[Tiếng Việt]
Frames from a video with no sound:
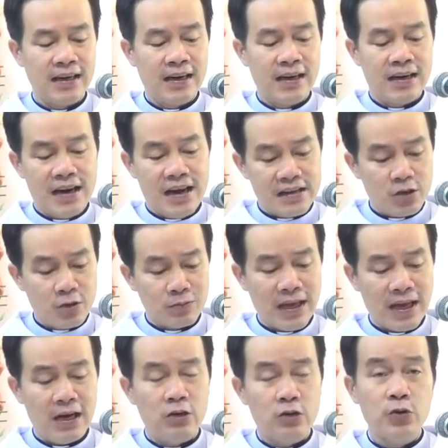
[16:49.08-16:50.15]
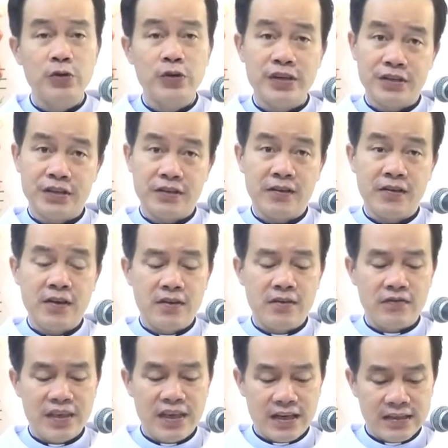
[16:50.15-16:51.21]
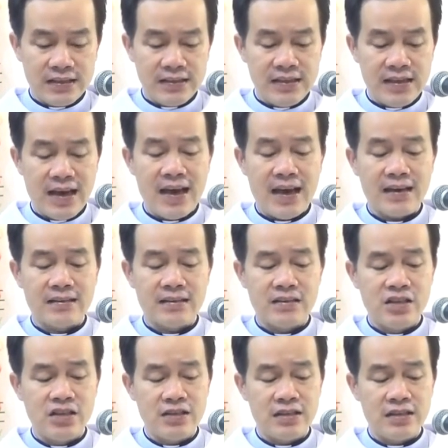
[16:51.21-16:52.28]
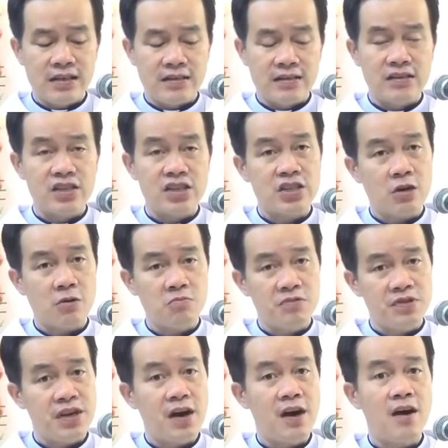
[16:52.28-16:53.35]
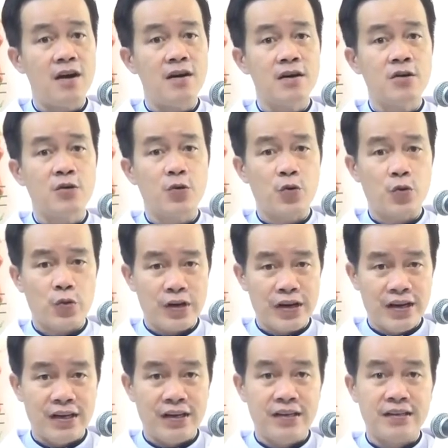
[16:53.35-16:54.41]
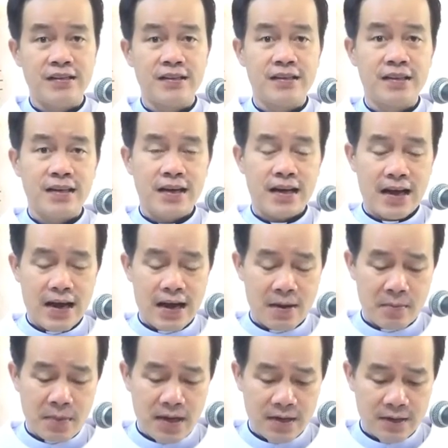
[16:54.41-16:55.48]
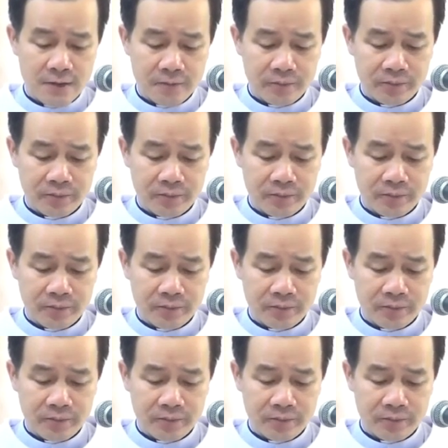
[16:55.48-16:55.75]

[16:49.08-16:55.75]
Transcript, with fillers: để chúng ta luôn được vững vàng trước những sóng gió của cuộc đời amen